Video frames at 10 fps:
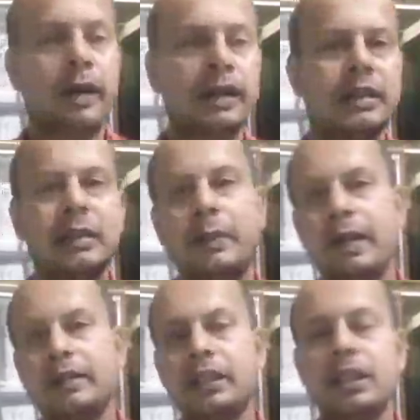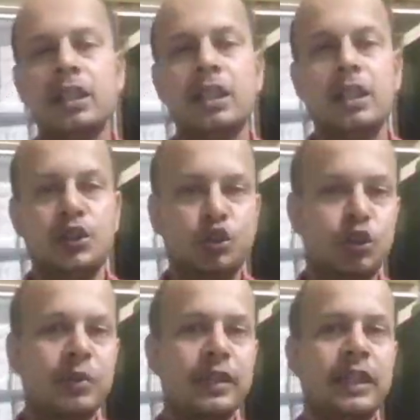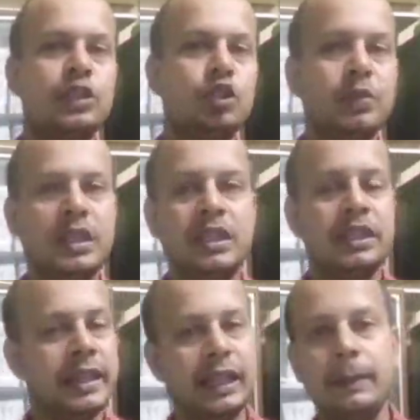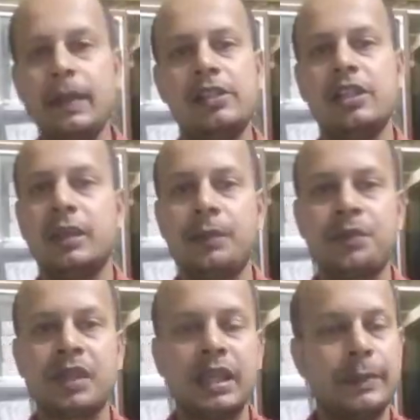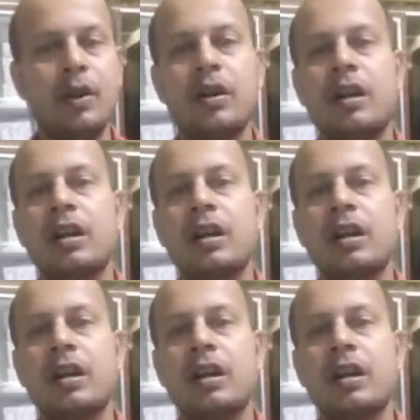বাড়তে বাড়তে জমিকে জমি ঢেকে ফেলছে এবং